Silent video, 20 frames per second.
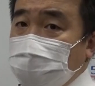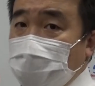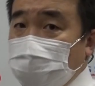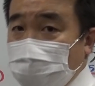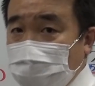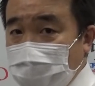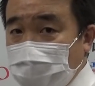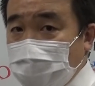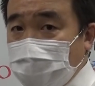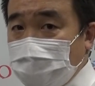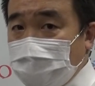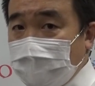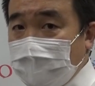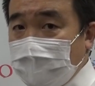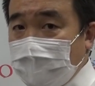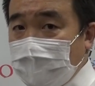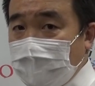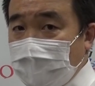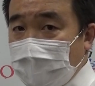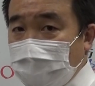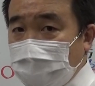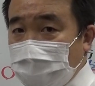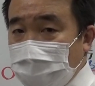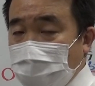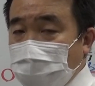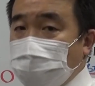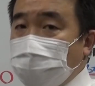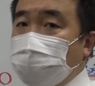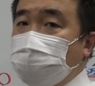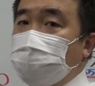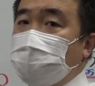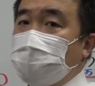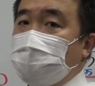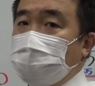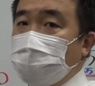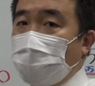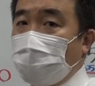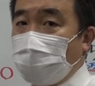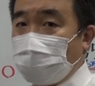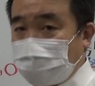んだ時っていうふう
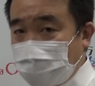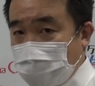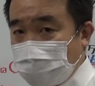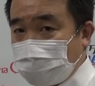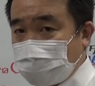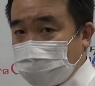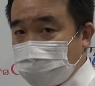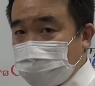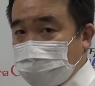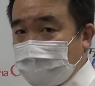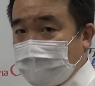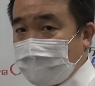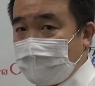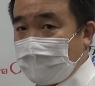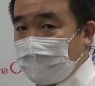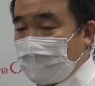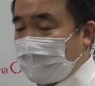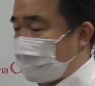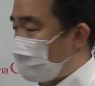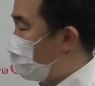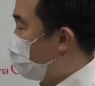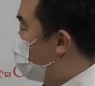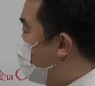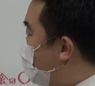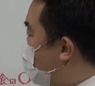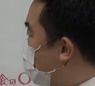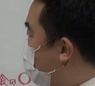に思っています。で